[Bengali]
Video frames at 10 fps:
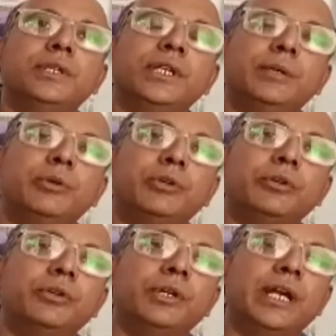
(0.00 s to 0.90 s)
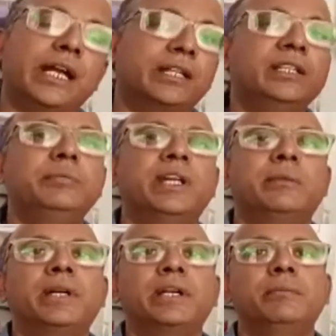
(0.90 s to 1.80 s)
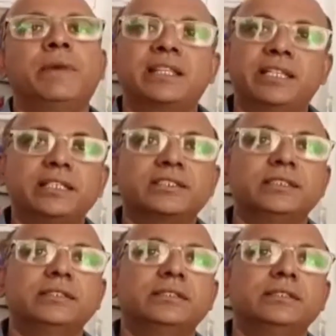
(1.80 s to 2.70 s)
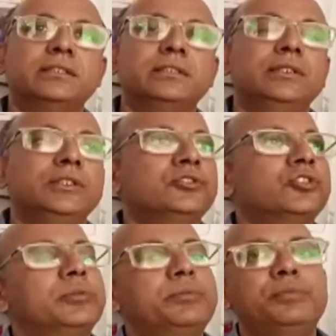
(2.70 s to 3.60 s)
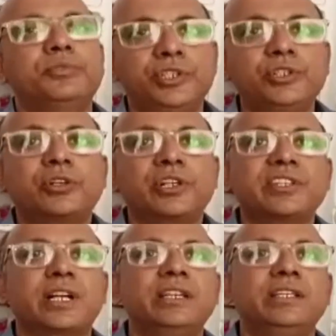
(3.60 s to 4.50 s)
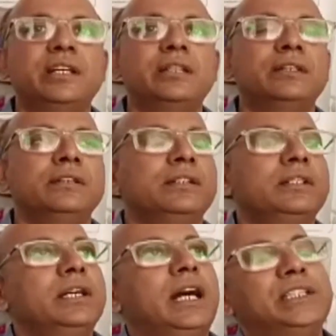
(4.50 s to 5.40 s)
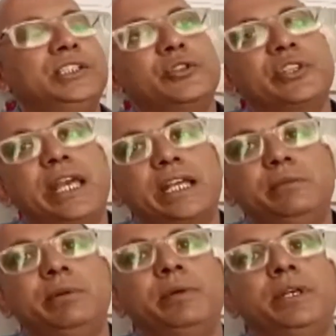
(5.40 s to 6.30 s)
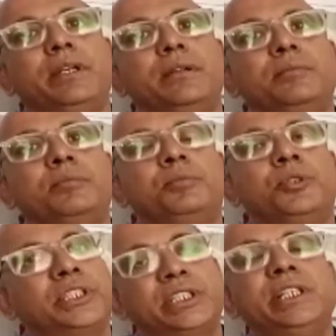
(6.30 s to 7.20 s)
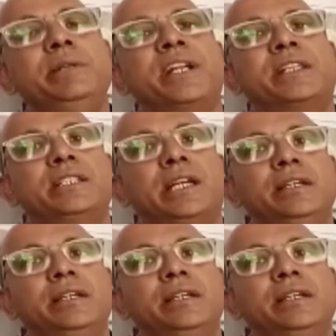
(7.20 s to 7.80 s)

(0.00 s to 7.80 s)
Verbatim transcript: এবং একাধিকবার আমাকে মারতে গেছে সব শিক্ষকরা সাক্ষী তার আজকেও সে একইভাবে প্রত্যেকদিনই মারতে যায়